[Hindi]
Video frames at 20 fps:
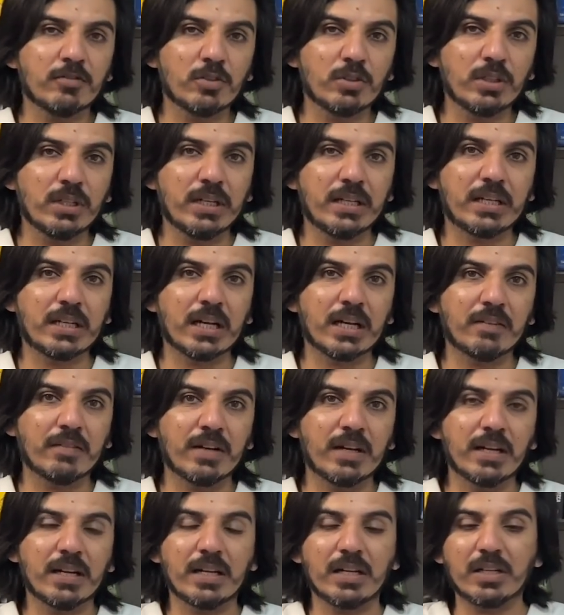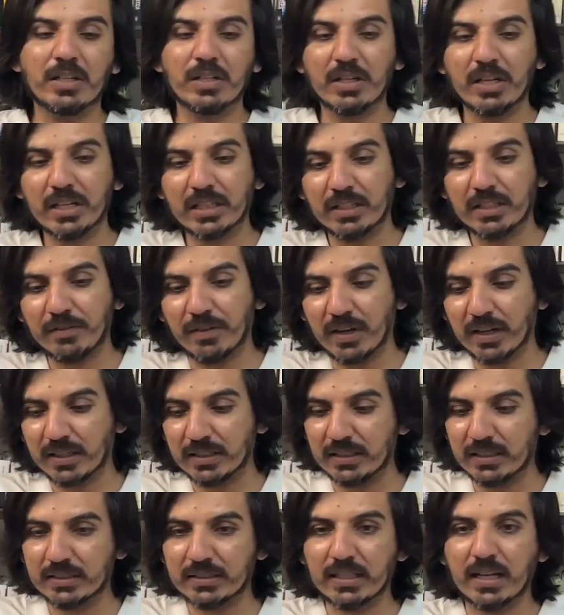वो लेटा हुआ है एक दफ़ा के
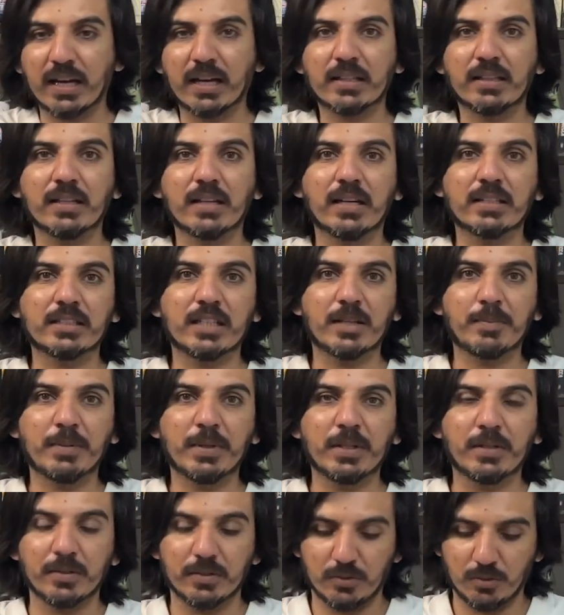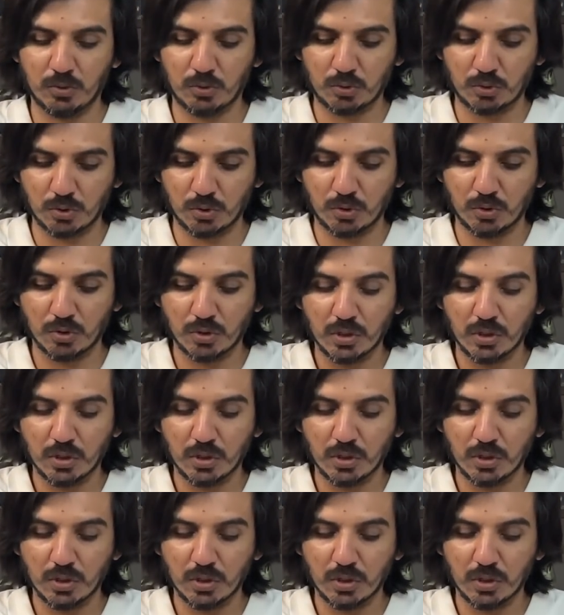देखता है हाथ लगाता है फिर उसको